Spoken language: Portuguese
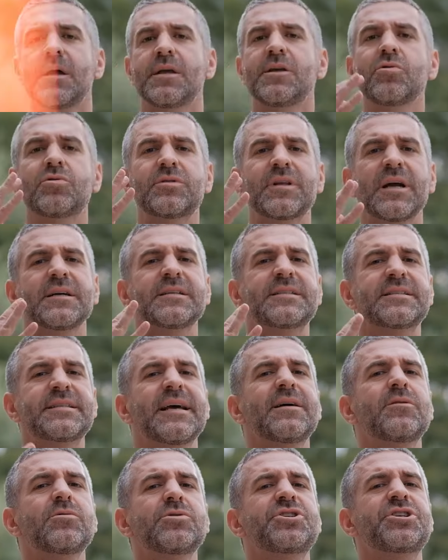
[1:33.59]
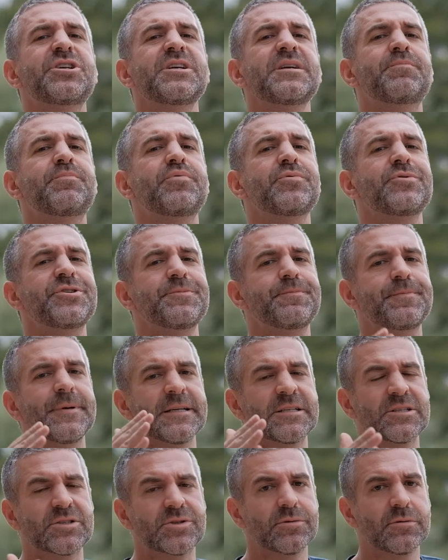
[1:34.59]
E o terceiro tipo de
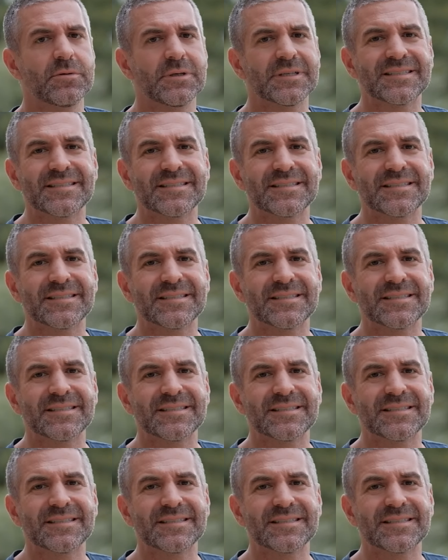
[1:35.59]
pessoas